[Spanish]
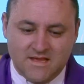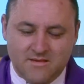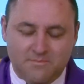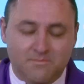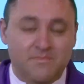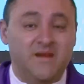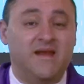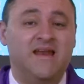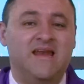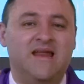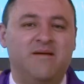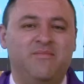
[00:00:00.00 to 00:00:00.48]

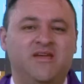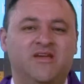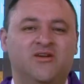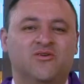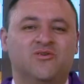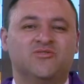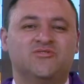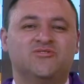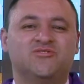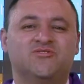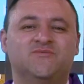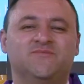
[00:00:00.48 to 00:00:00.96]
Miren
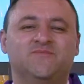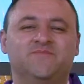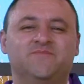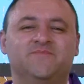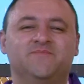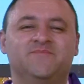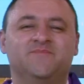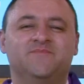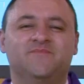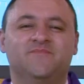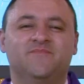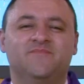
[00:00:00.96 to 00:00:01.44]
amigos,
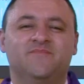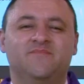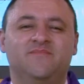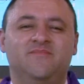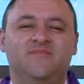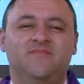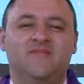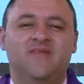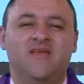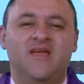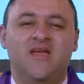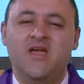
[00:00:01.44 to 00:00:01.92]

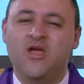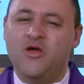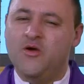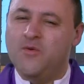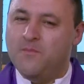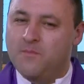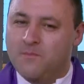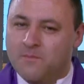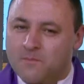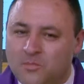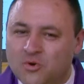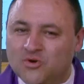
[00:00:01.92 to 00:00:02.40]

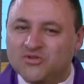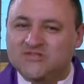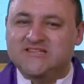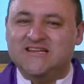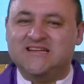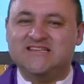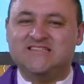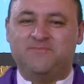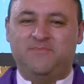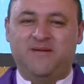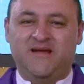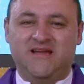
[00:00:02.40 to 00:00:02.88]

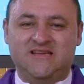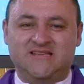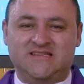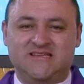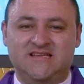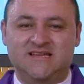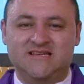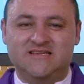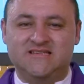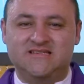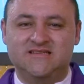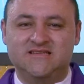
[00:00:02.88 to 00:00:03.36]
muchas
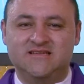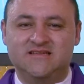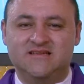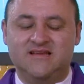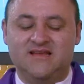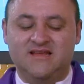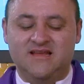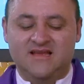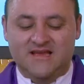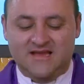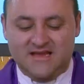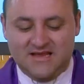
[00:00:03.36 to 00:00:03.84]
veces
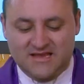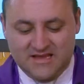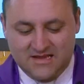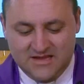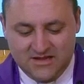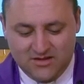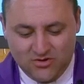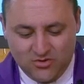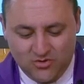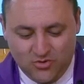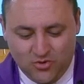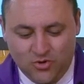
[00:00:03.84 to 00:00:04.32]

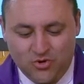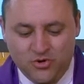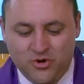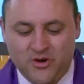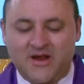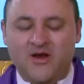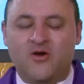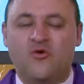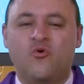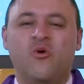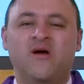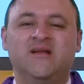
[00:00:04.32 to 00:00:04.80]
uno
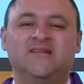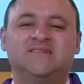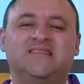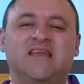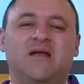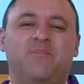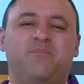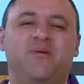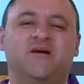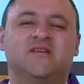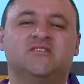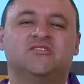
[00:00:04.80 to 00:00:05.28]

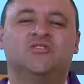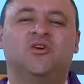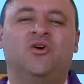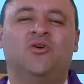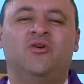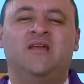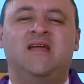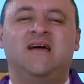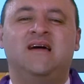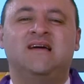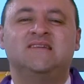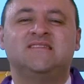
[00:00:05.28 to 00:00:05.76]
encuentra
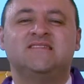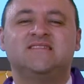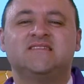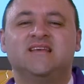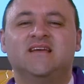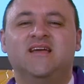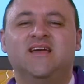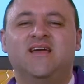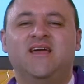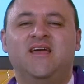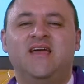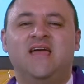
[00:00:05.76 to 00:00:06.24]
personas
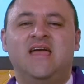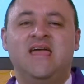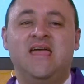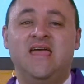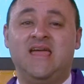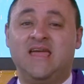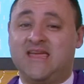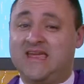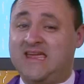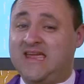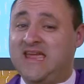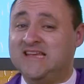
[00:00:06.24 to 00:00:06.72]

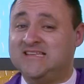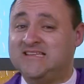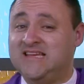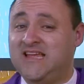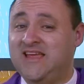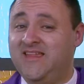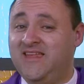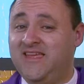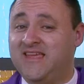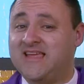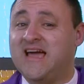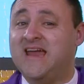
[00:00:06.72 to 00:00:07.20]
que se
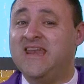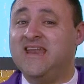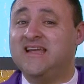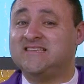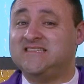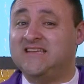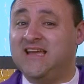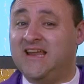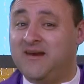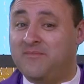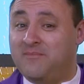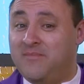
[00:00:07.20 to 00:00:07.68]
dedican a
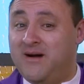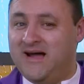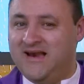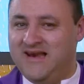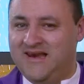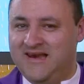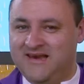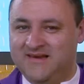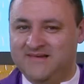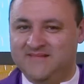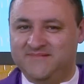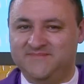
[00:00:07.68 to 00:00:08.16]
hacer
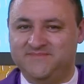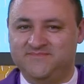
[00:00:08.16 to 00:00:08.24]
mal,